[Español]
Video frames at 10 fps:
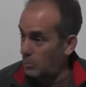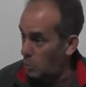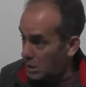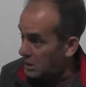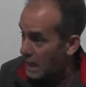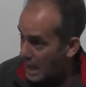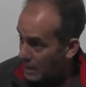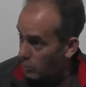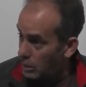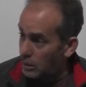Pero es
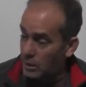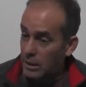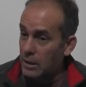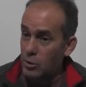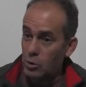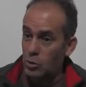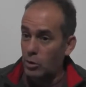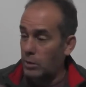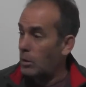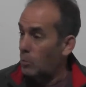real, no es que nosotros
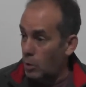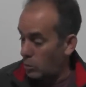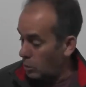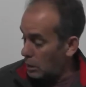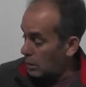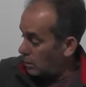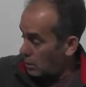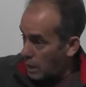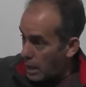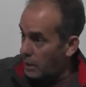lo queremos. Bueno,
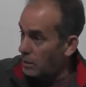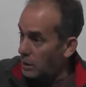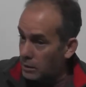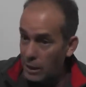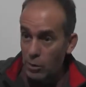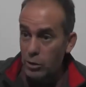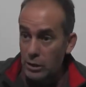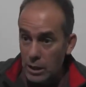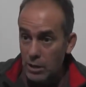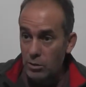hay que tratarlos
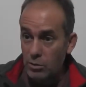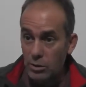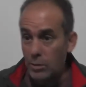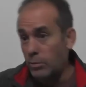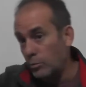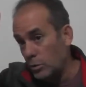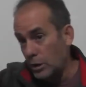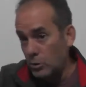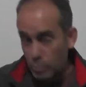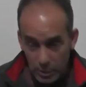distintos. Che,
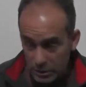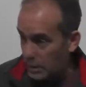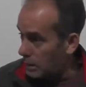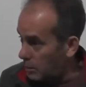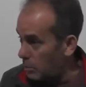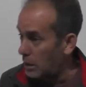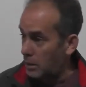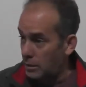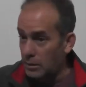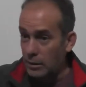muchacho, presidente,
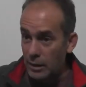mire,